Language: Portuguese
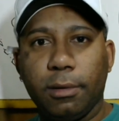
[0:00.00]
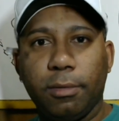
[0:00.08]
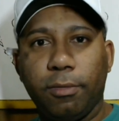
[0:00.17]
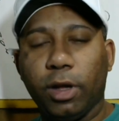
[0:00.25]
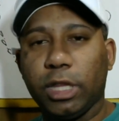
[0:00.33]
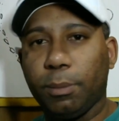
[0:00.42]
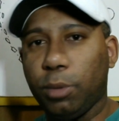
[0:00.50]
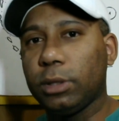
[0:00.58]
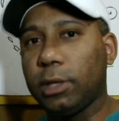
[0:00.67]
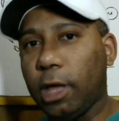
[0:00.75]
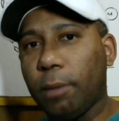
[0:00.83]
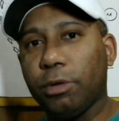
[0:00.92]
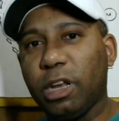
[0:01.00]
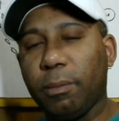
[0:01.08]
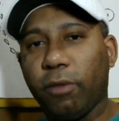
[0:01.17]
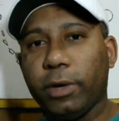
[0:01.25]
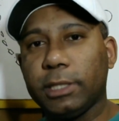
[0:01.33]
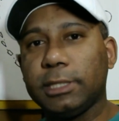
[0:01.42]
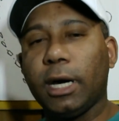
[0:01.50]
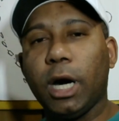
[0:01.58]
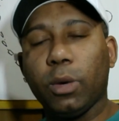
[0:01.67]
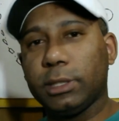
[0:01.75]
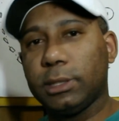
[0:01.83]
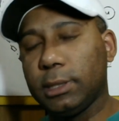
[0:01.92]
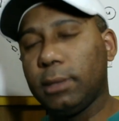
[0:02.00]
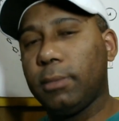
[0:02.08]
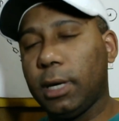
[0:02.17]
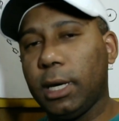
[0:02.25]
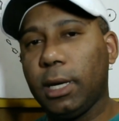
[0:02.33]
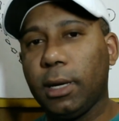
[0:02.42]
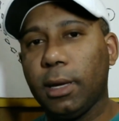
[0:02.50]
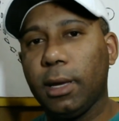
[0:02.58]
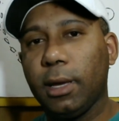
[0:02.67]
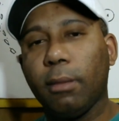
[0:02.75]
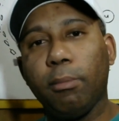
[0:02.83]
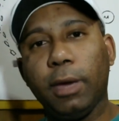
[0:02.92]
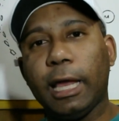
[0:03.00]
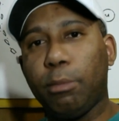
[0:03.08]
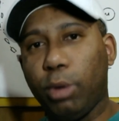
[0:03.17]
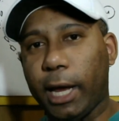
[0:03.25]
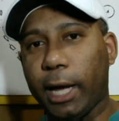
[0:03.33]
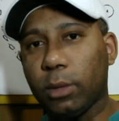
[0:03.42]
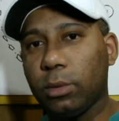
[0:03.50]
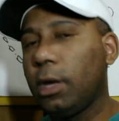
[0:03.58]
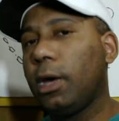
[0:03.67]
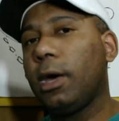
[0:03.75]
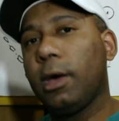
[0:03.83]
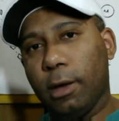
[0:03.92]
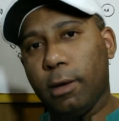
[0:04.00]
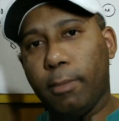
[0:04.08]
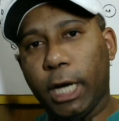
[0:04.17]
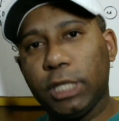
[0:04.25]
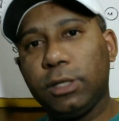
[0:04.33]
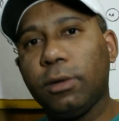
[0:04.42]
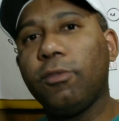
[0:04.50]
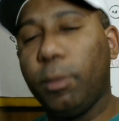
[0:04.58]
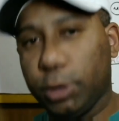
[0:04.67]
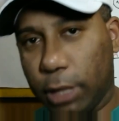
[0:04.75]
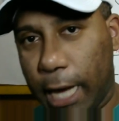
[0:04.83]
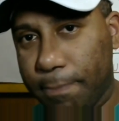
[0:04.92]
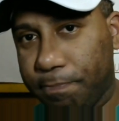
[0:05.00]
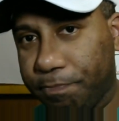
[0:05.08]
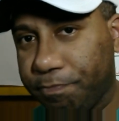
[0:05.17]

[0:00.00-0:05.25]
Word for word: falta pouco tempo né, para fazer algo assim bem, bem elaborado. Mas vamos lá.